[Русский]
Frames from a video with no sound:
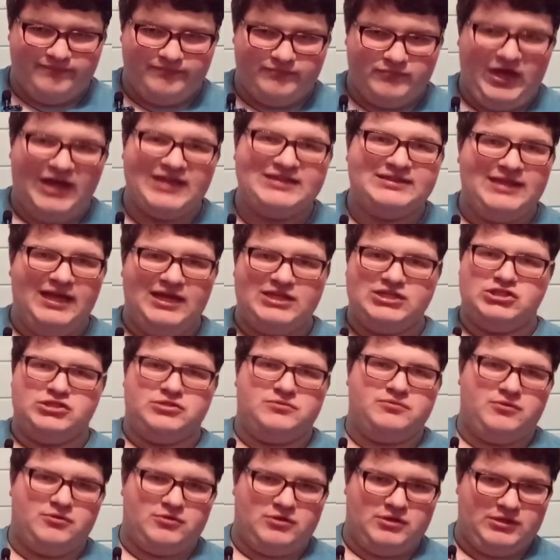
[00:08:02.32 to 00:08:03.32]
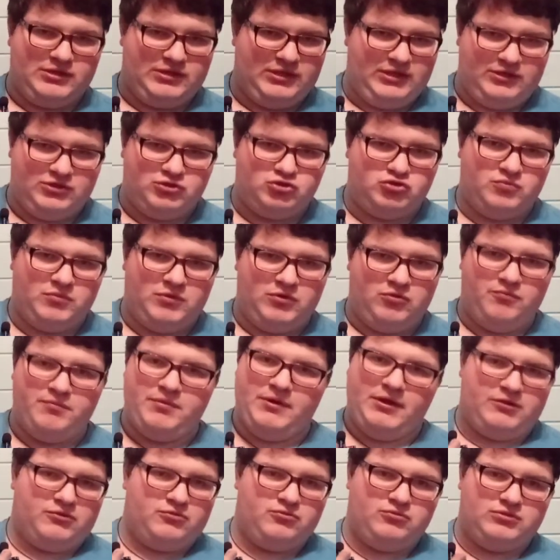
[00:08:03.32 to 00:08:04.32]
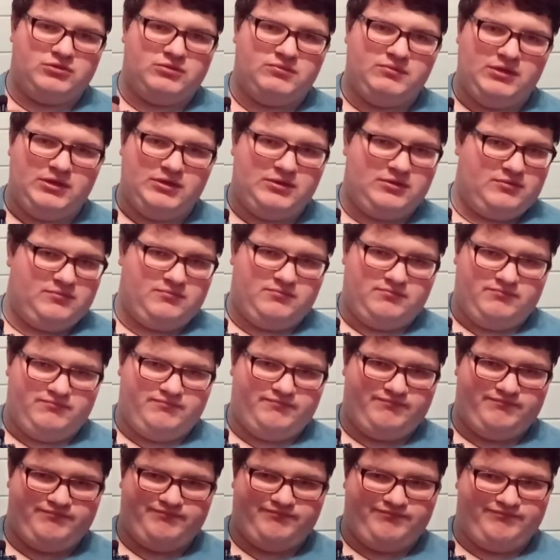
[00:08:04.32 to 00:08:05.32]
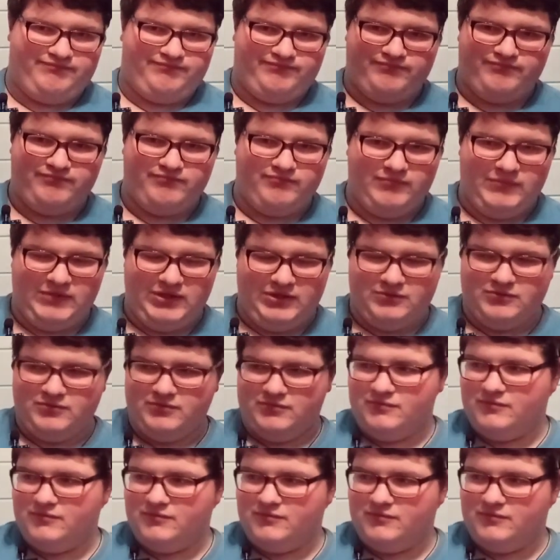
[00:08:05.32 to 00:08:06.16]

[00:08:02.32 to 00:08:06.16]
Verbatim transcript: Одна четверка, я еще могу понять, но две нет.